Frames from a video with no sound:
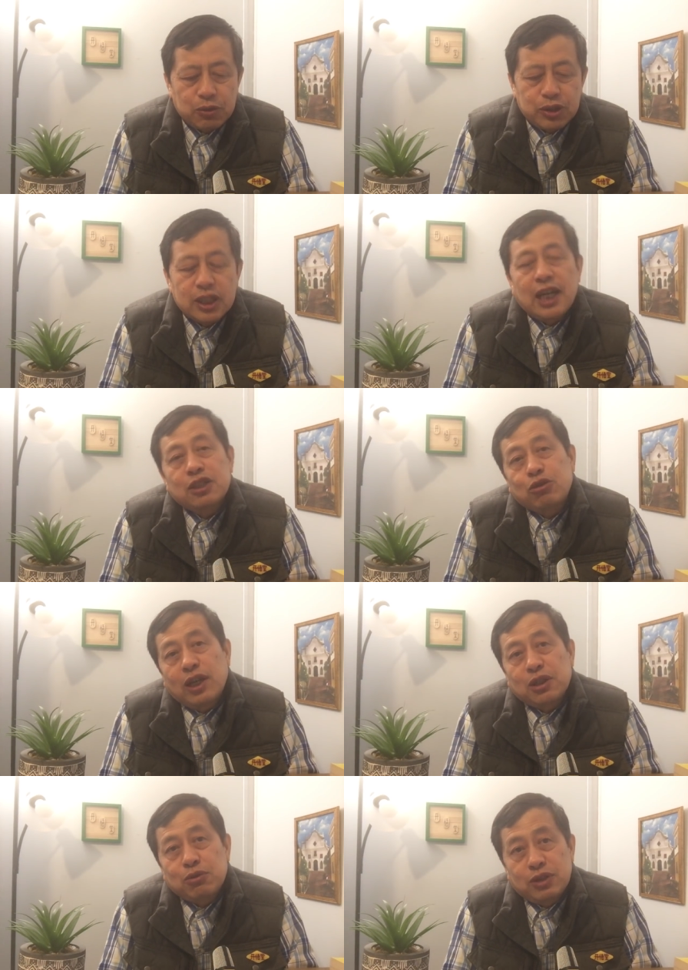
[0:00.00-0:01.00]
鲁迅开始
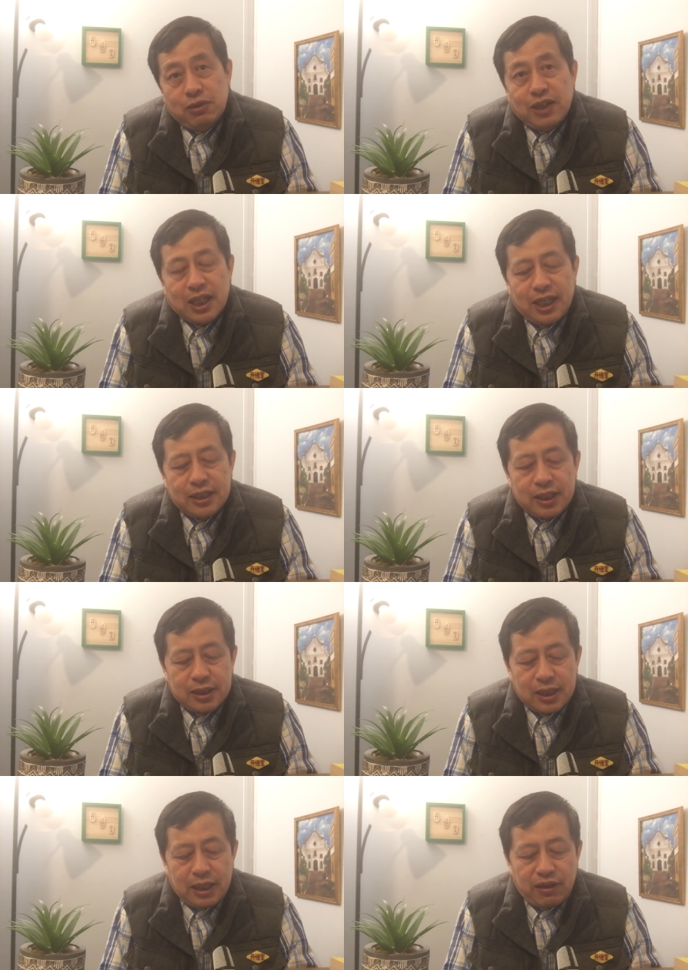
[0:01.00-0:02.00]
断了书信往来，这
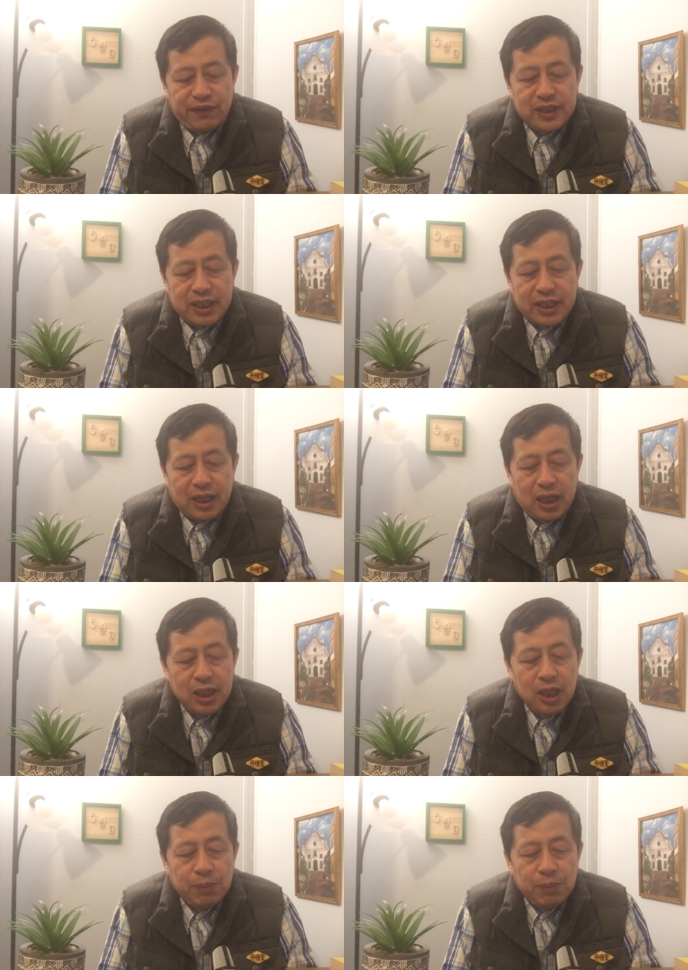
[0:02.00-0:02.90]
是他一个分界点啊。